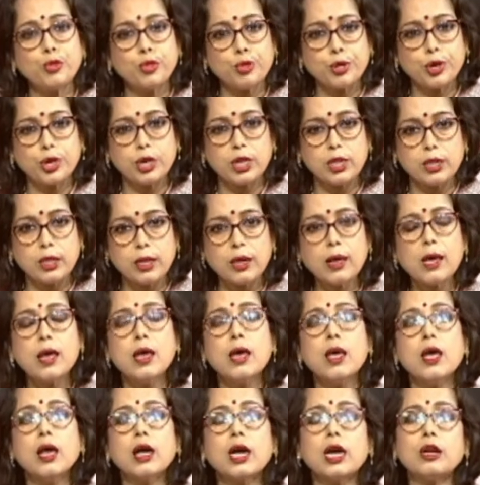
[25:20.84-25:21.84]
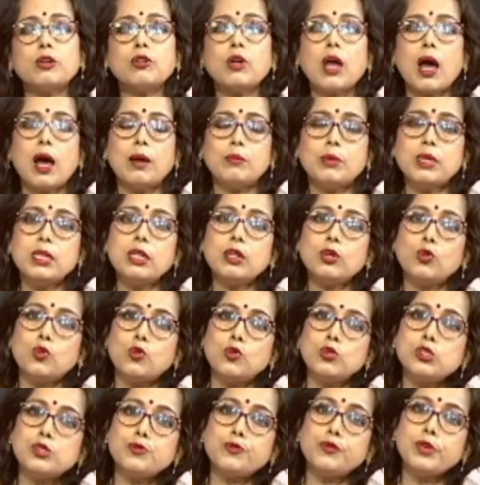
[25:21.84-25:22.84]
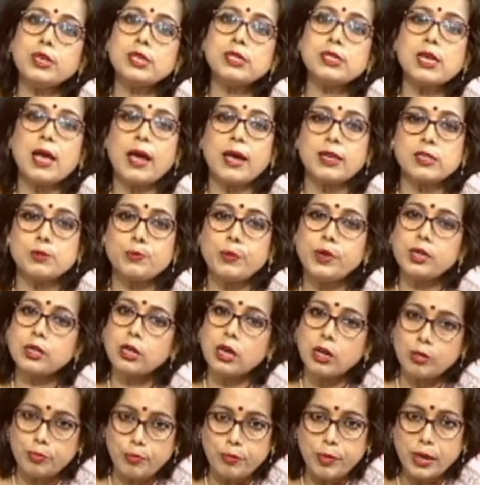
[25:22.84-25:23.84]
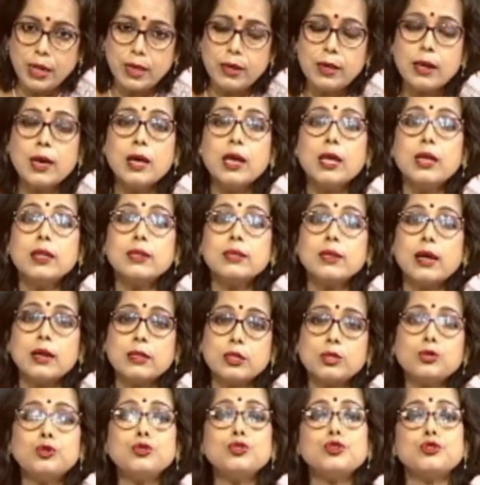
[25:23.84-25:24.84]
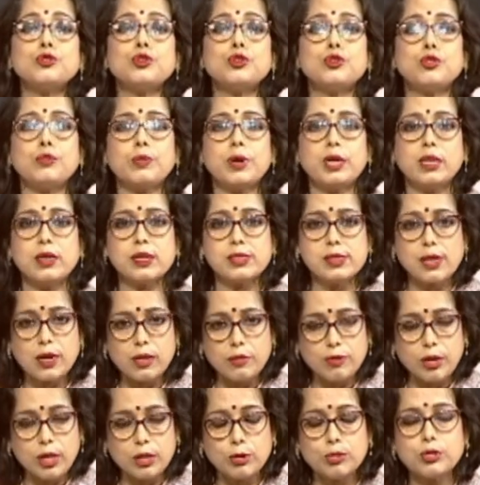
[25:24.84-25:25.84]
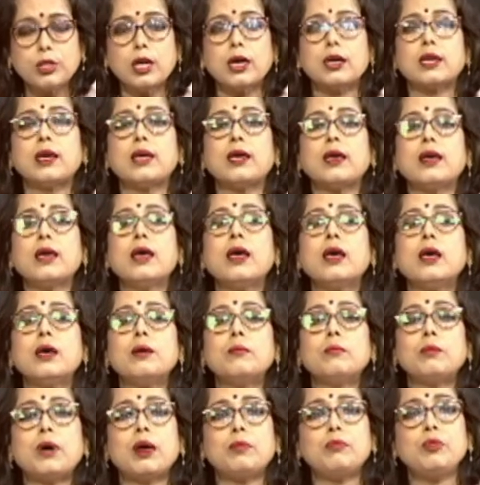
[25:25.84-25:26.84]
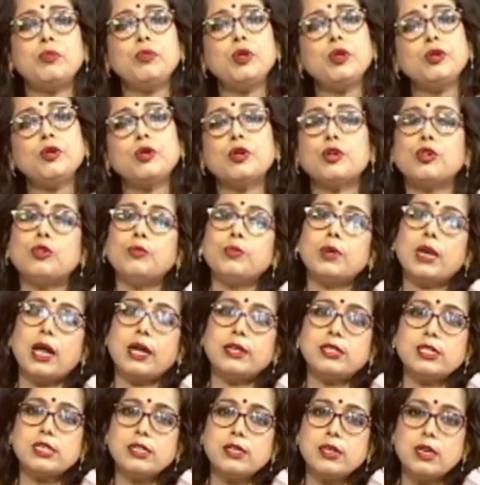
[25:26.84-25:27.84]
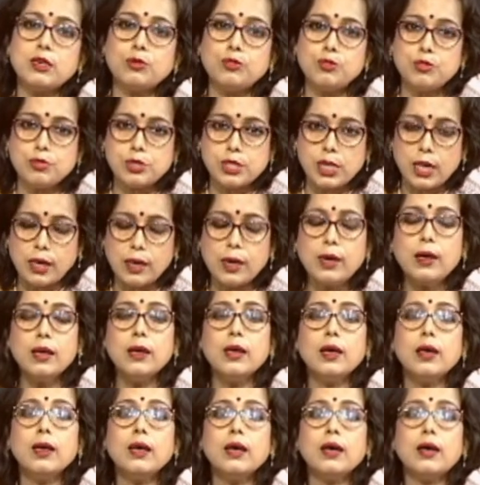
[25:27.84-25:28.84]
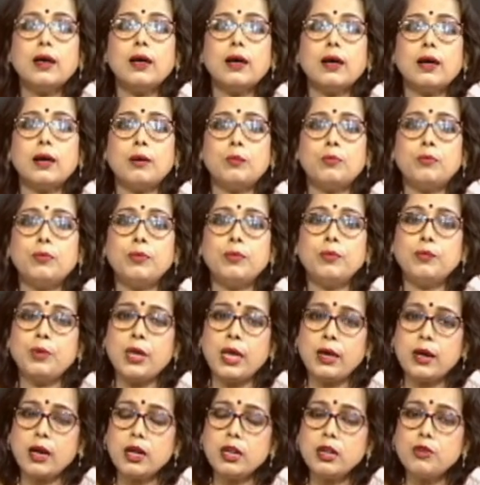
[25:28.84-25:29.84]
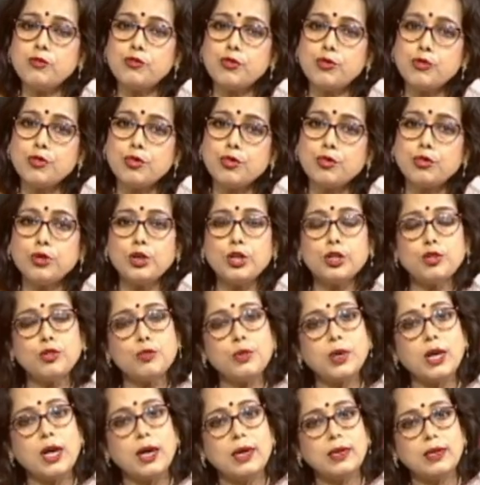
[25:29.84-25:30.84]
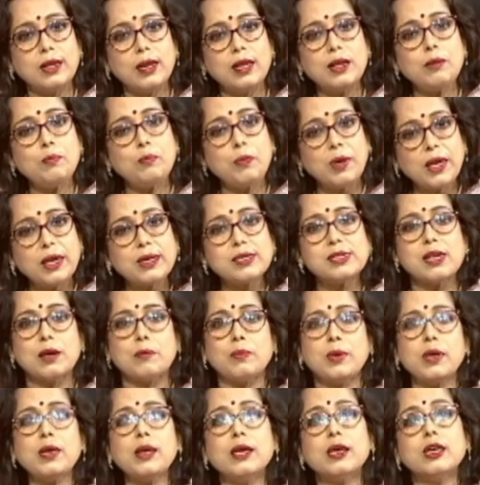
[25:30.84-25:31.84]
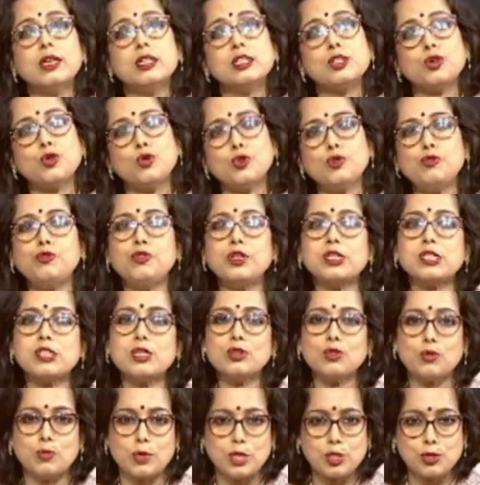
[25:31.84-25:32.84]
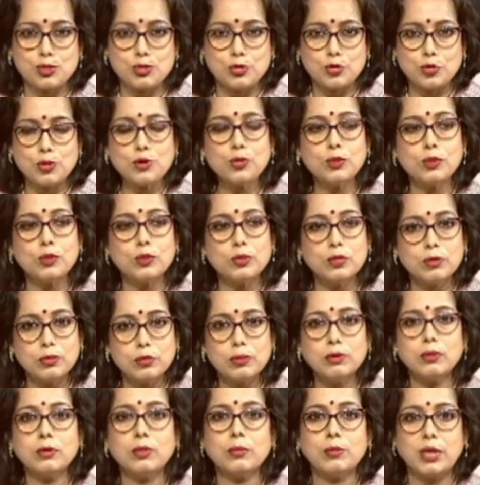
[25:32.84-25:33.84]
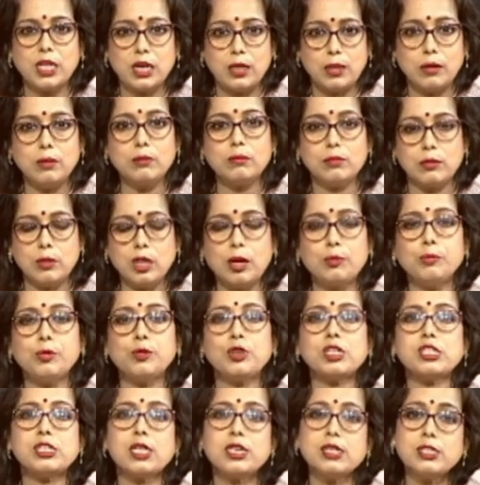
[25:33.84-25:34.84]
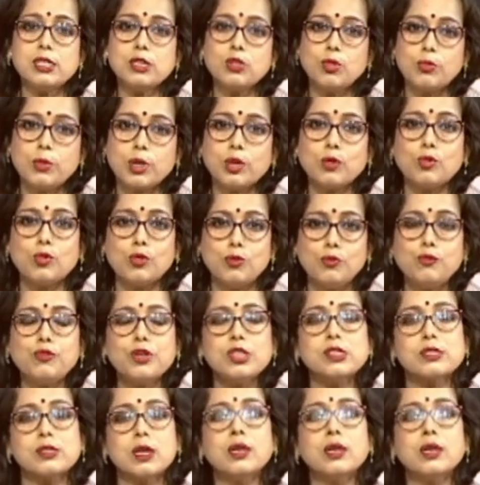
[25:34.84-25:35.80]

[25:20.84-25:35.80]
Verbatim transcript: করে নিতে কারণ আমাদের কোর্স ফিজ অ্যাজ পার গভর্নমেন্ট তাতেও যদি তোমার রেজাল্ট ভালো থাকে বা বিভিন্ন রকম ক্রাইটেরিয়া অনুযায়ী এখানে ফোন করলে তুমি গাইডলাইন পেয়ে যাবে যে কোন ফিজটা তোমার জন্য মানে কম্পিউটার সায়েন্সে তোমার কোন ফিজ